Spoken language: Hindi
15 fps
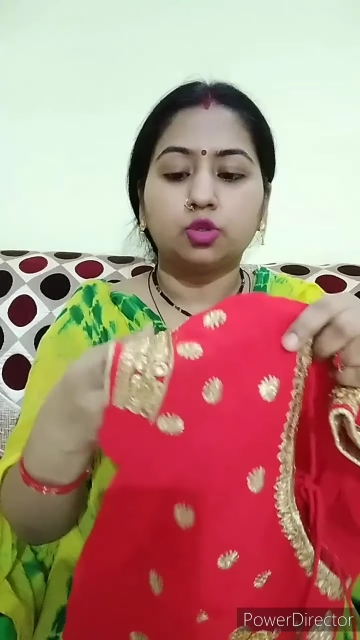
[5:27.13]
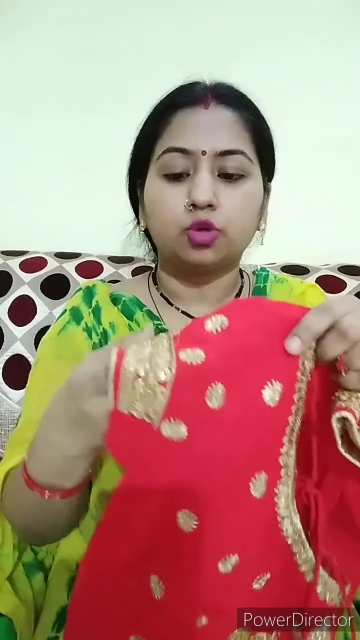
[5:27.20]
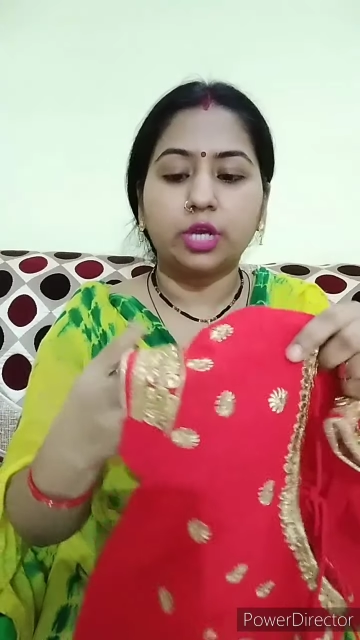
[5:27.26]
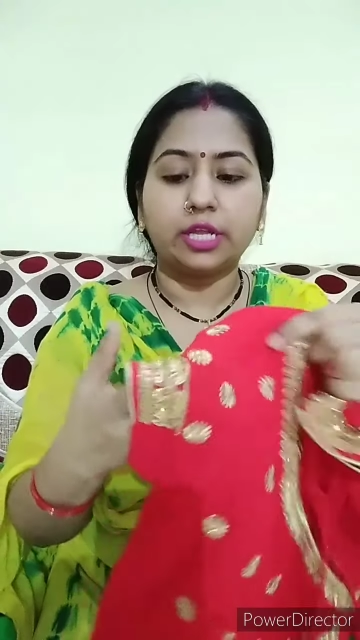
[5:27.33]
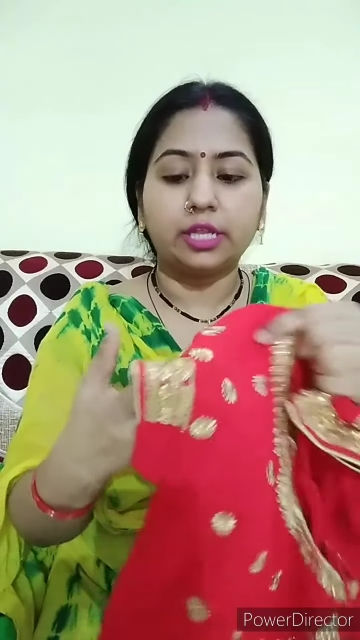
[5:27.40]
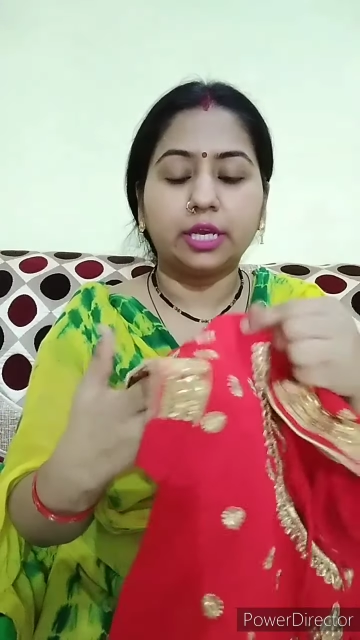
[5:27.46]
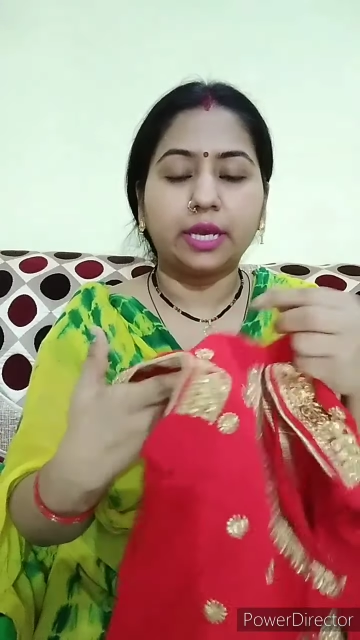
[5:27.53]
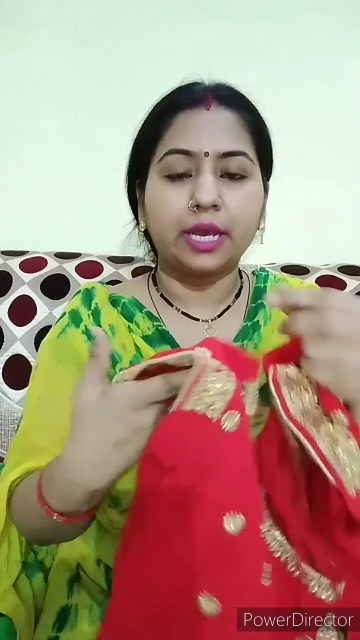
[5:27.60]
तो
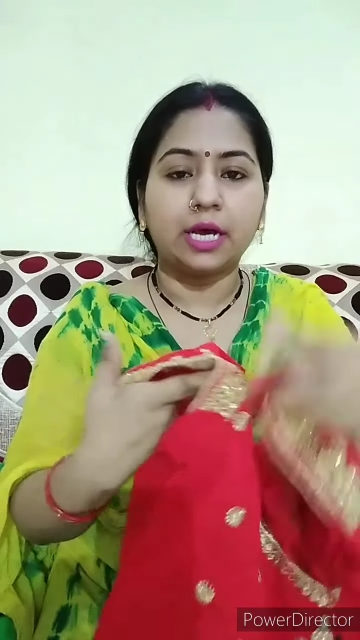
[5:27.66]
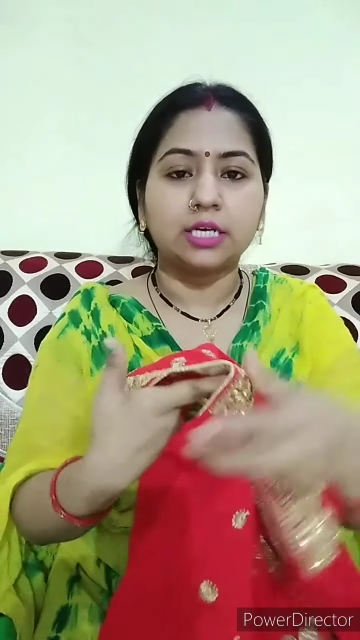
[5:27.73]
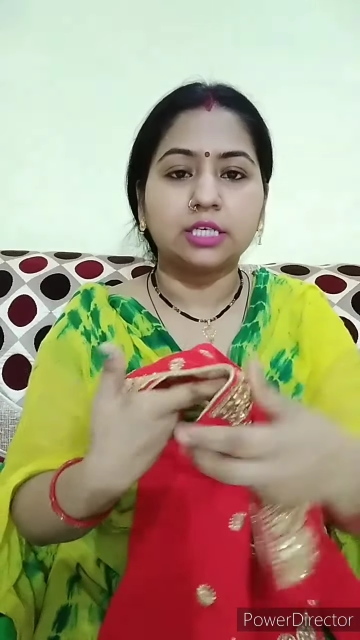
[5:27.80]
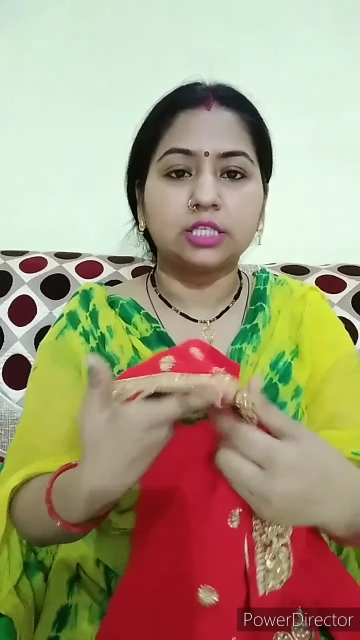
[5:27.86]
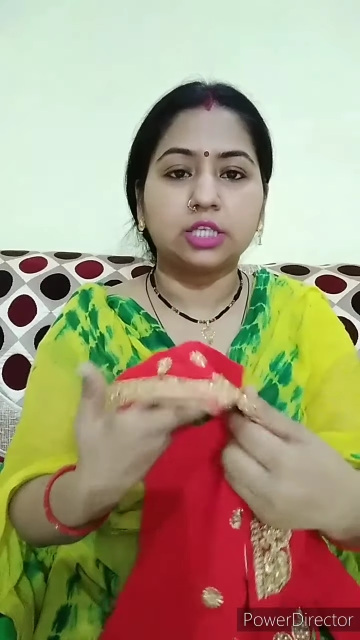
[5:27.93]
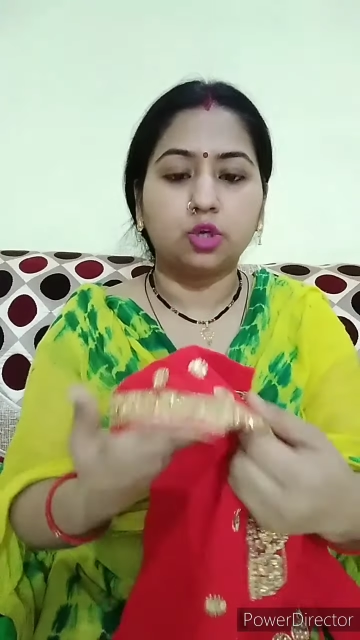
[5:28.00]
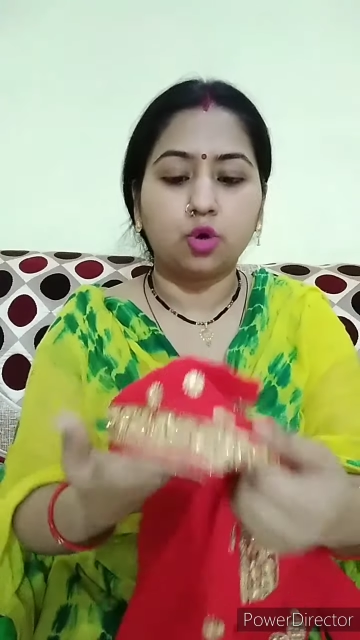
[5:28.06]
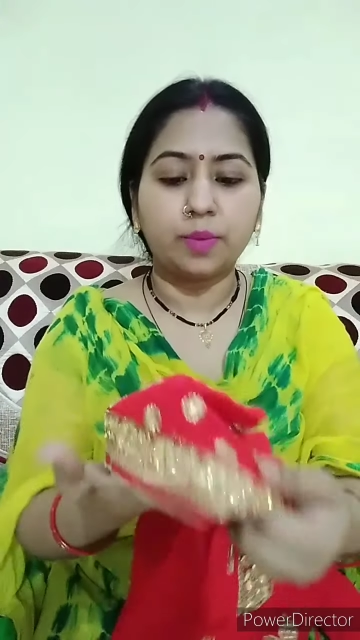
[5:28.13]
ये देखिए
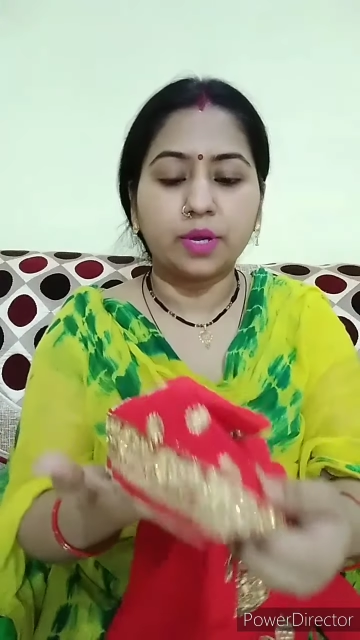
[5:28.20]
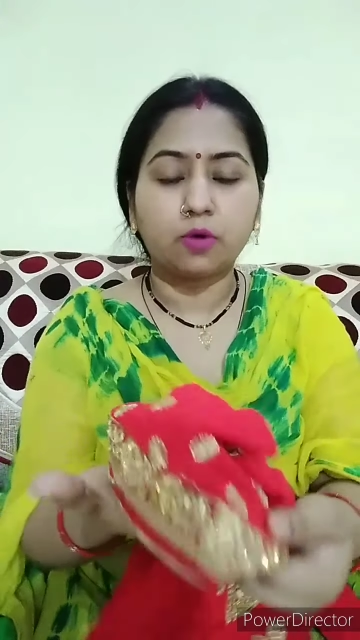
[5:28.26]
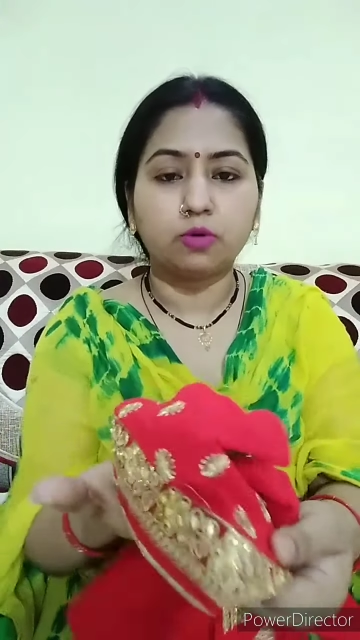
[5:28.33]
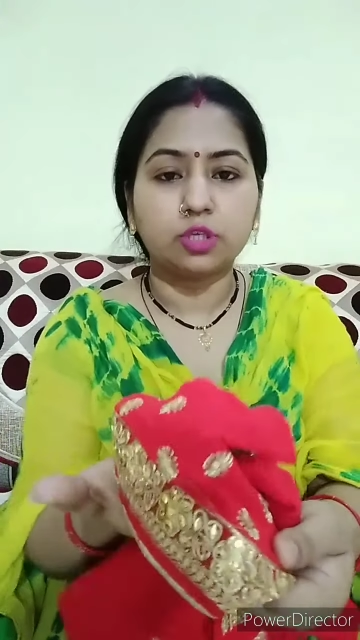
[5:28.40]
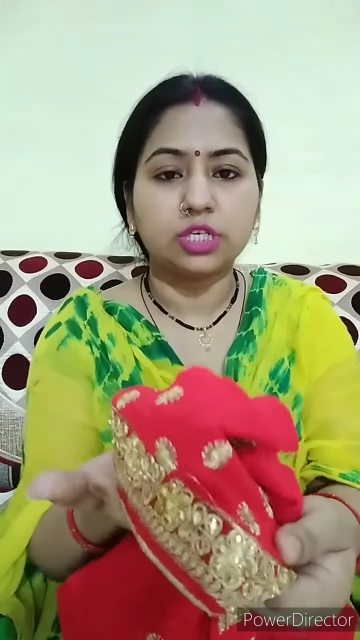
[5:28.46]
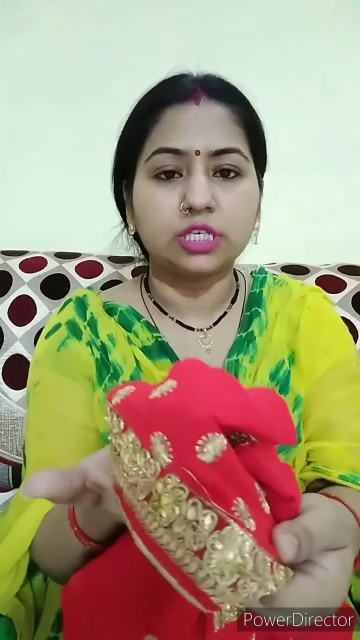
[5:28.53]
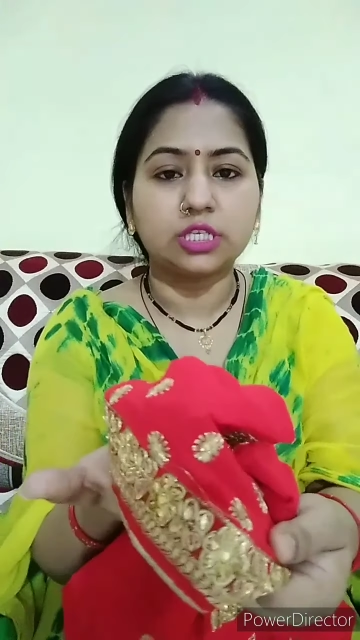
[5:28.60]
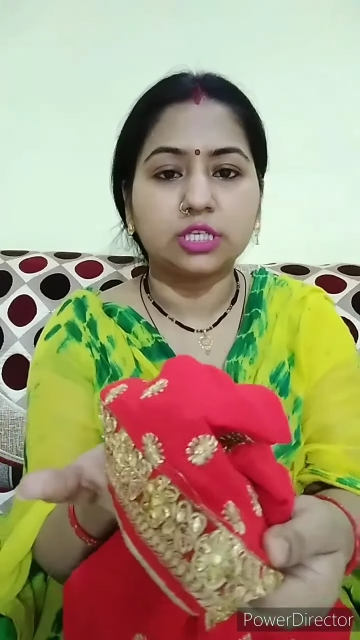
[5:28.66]
अस्तीनों में
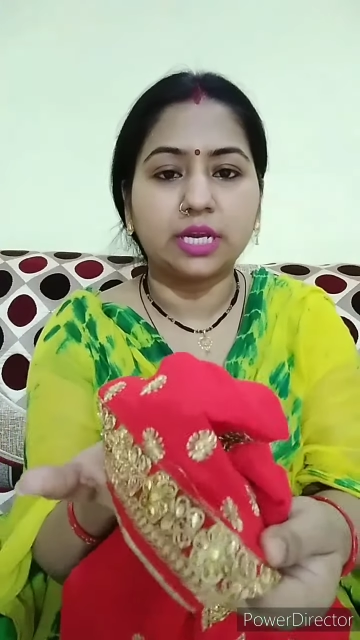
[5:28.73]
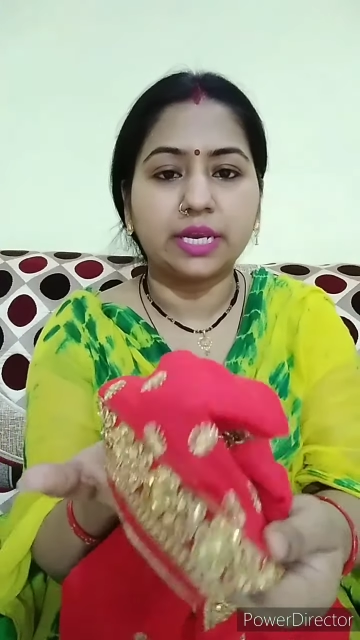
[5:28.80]
कुछ इस